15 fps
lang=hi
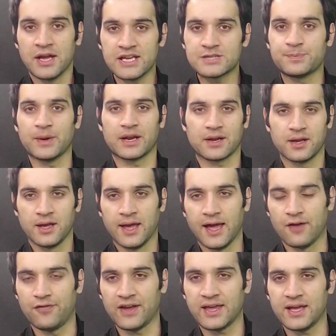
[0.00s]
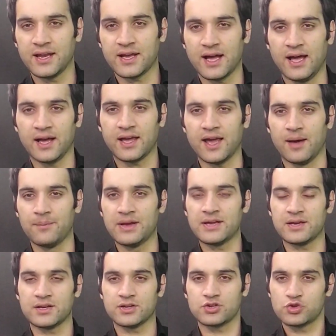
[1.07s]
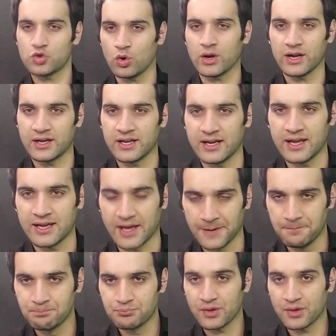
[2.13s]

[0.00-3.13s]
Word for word: इस पर एफ ने कहा कि हमें श्योरिटी नहीं है